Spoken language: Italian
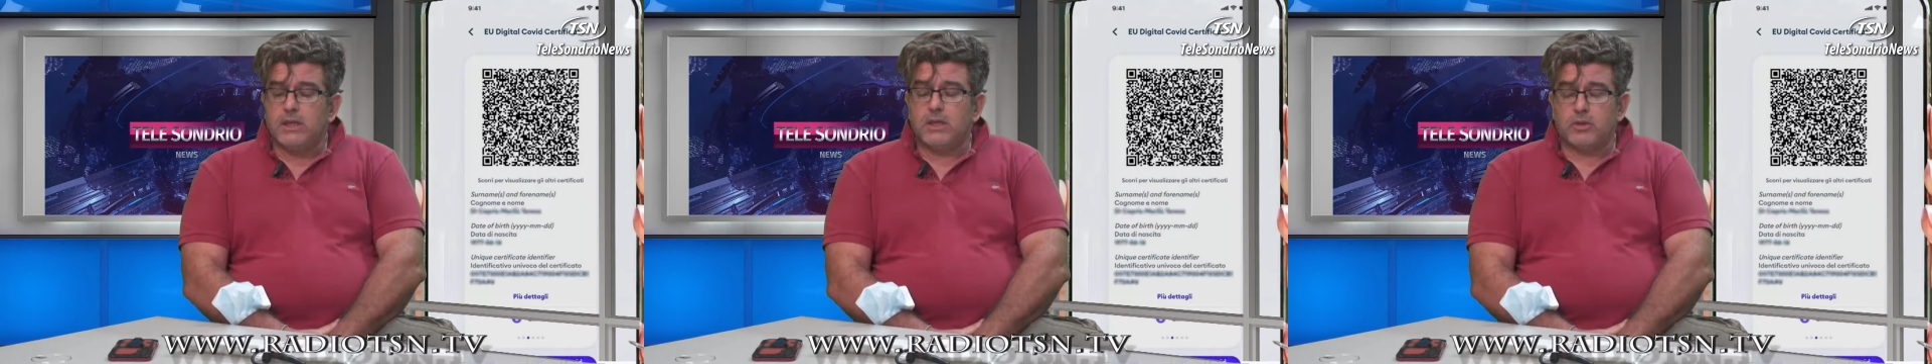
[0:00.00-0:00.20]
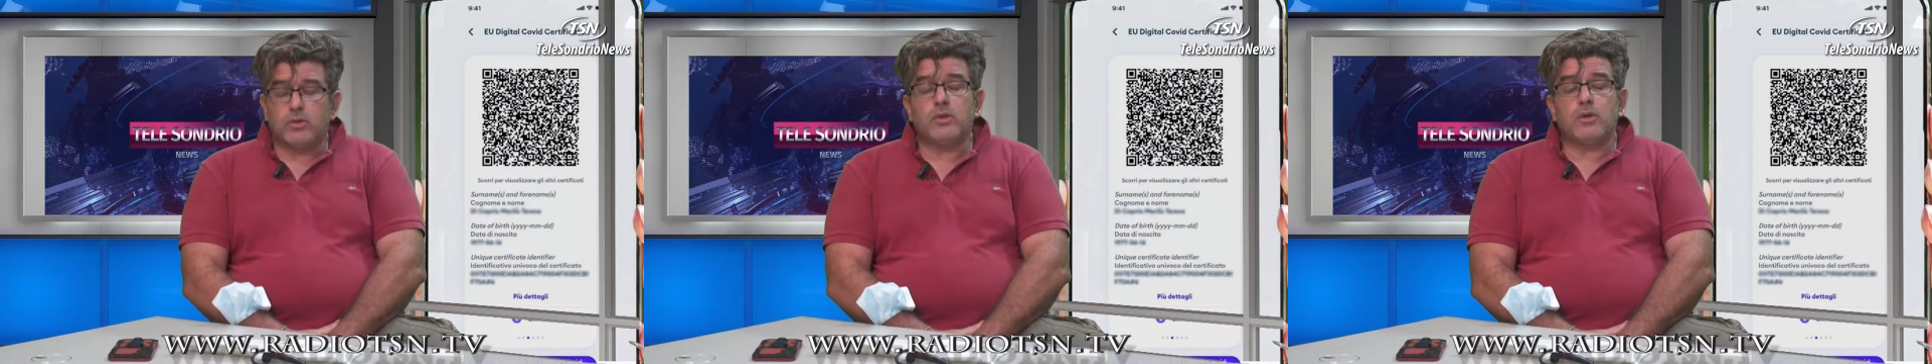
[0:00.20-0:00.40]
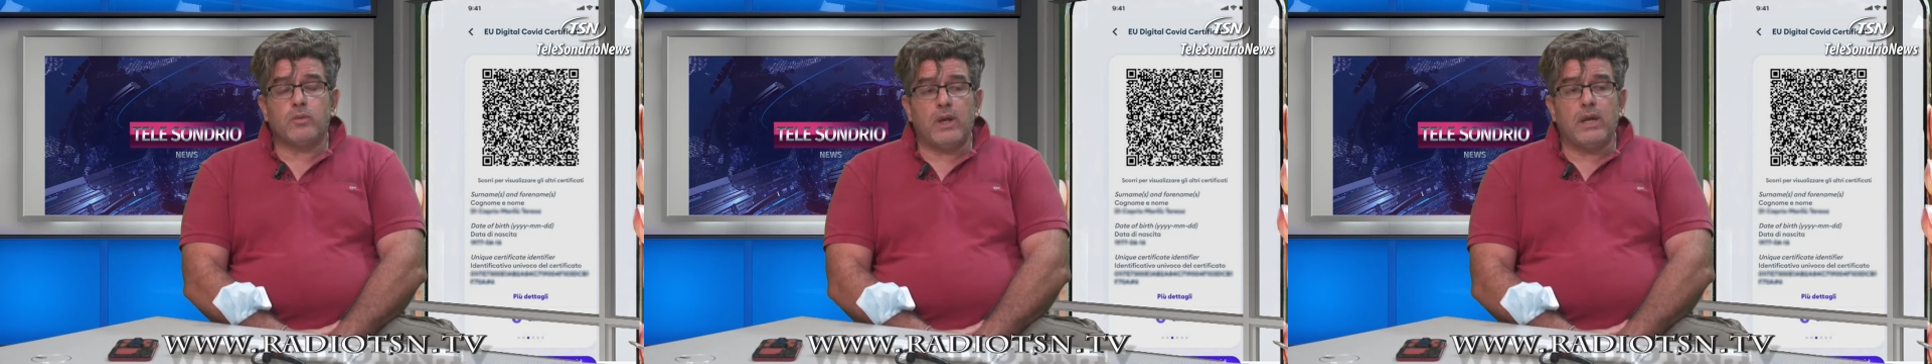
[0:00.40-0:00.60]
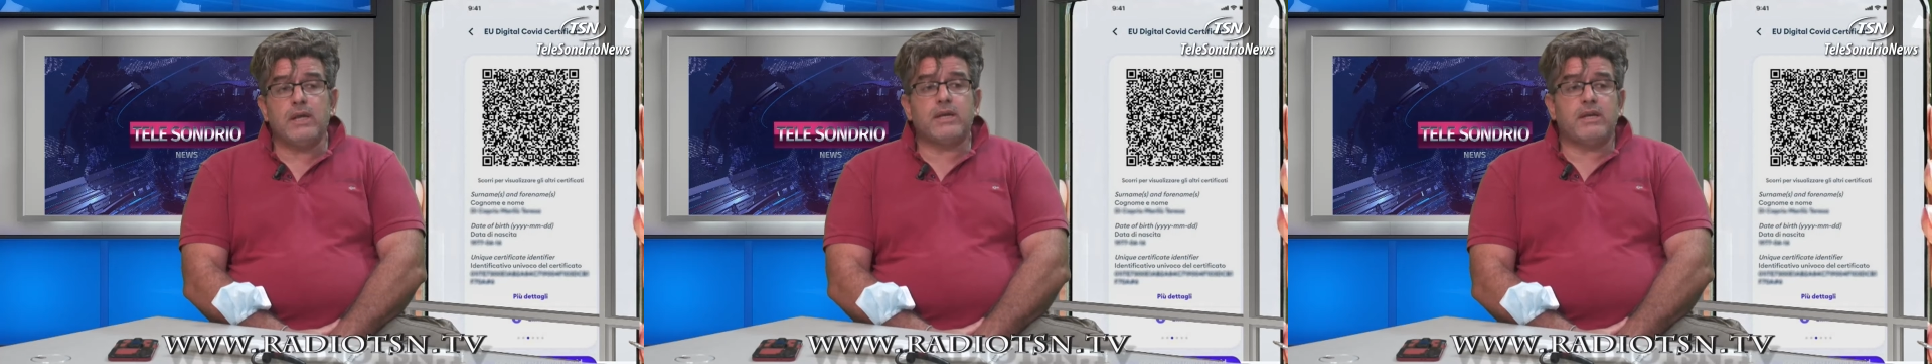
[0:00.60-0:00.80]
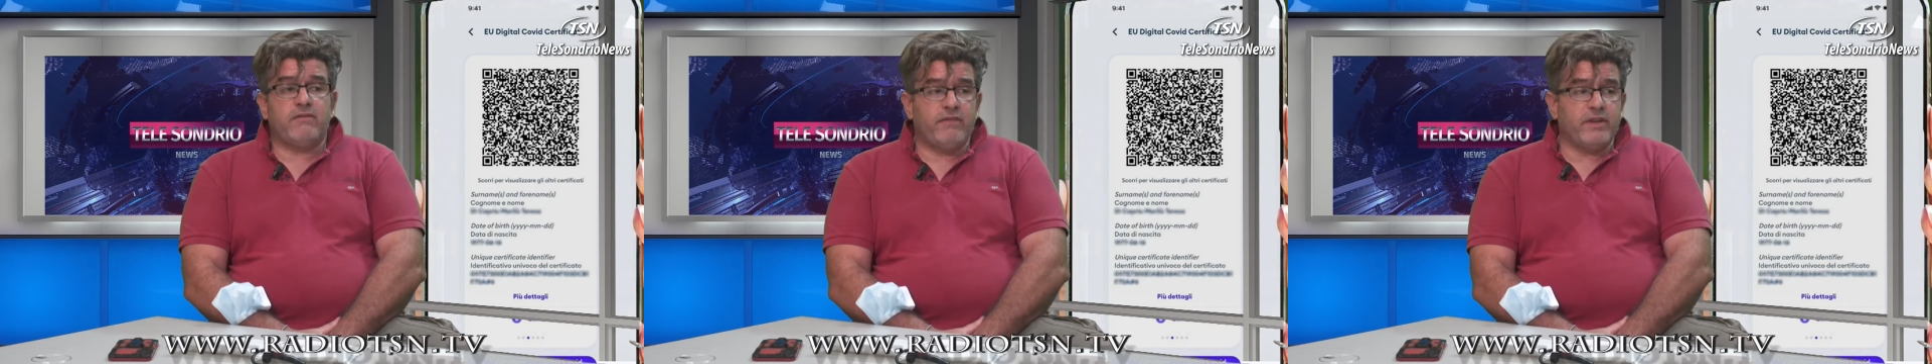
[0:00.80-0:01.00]
che sono
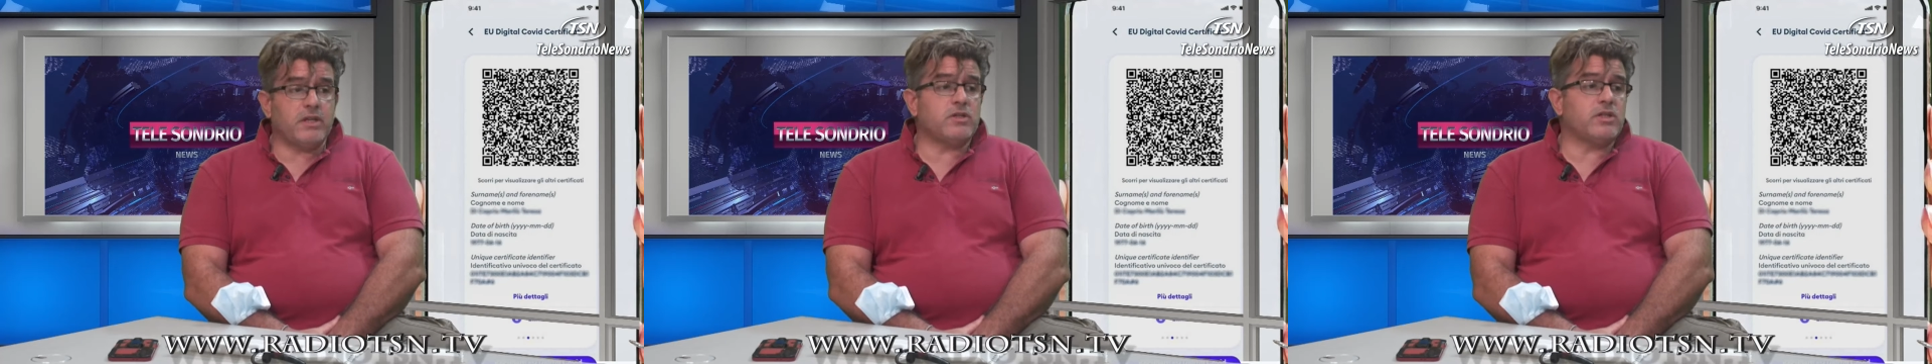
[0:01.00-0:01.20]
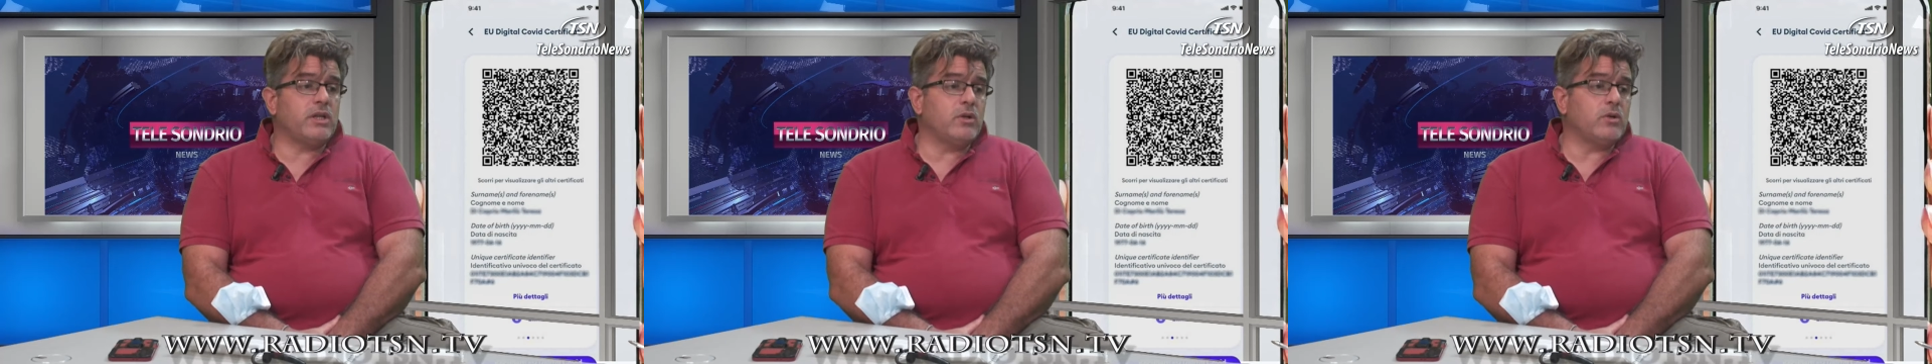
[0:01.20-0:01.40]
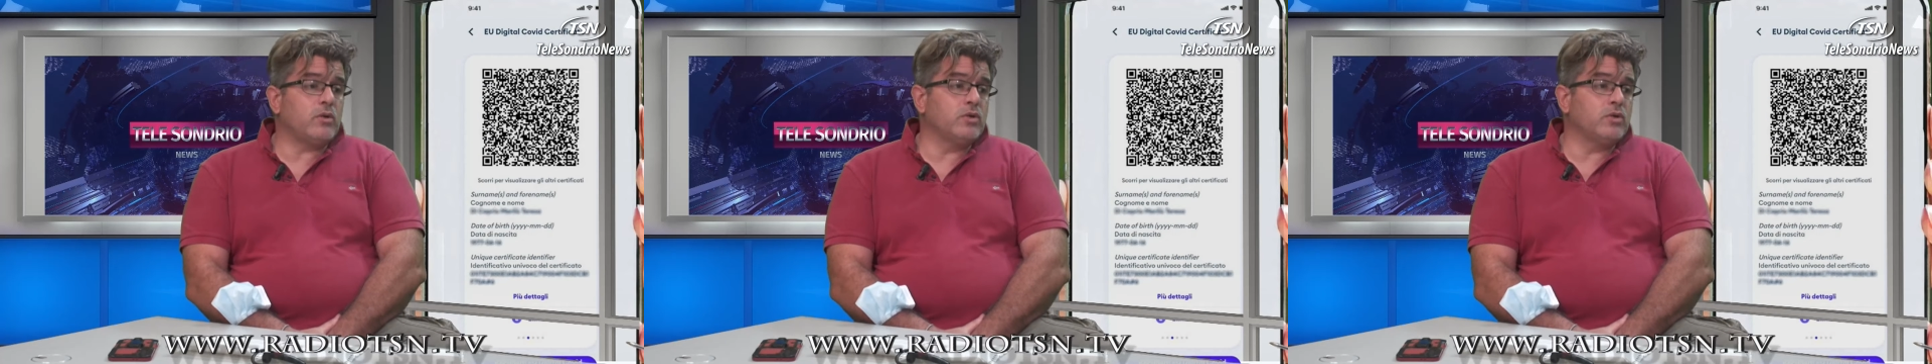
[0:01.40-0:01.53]
quelli che invece ci hanno